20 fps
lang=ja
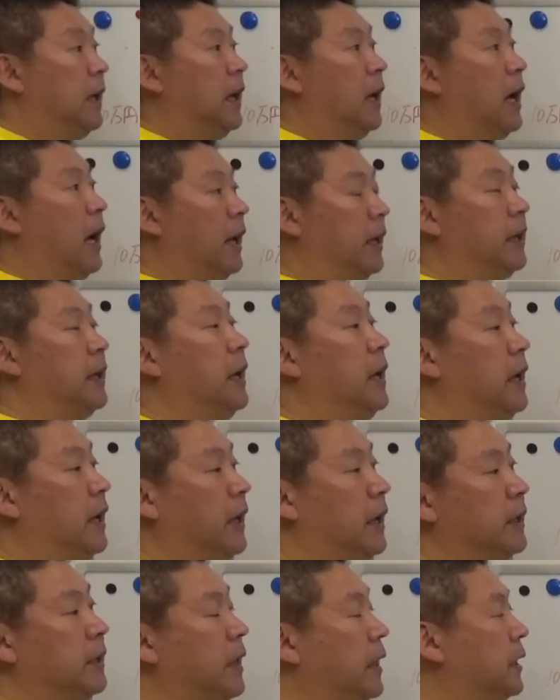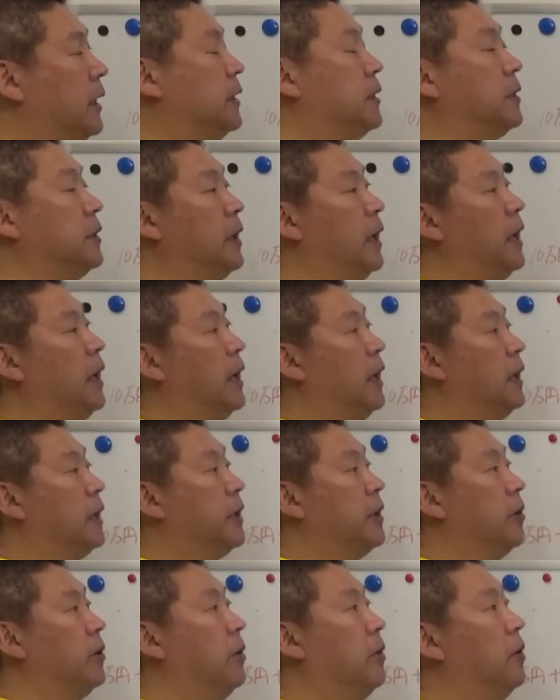はい、でですね、
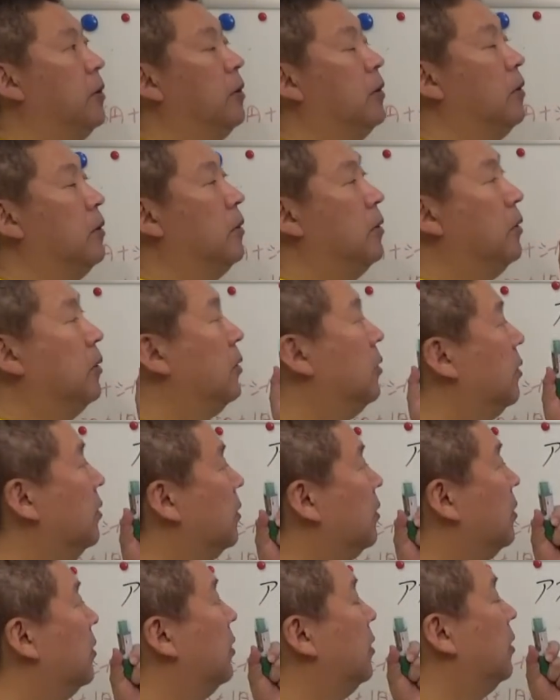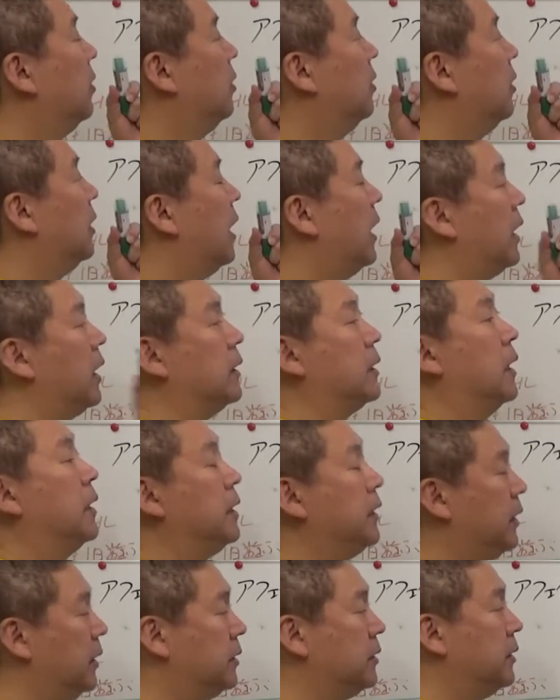今日、新た
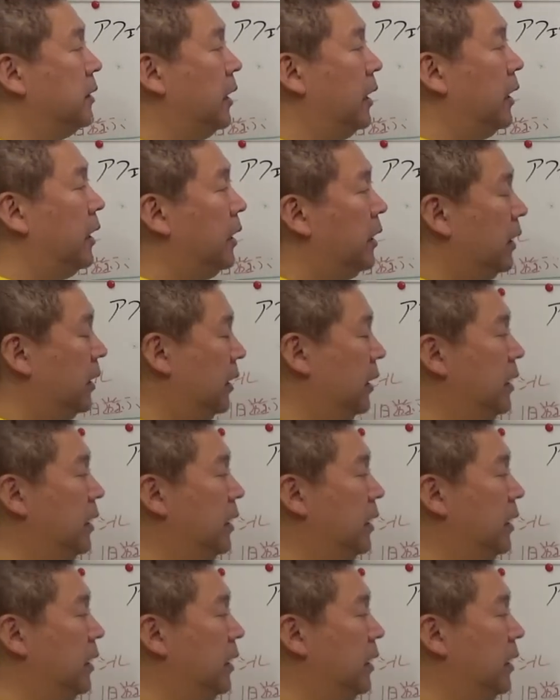にですね、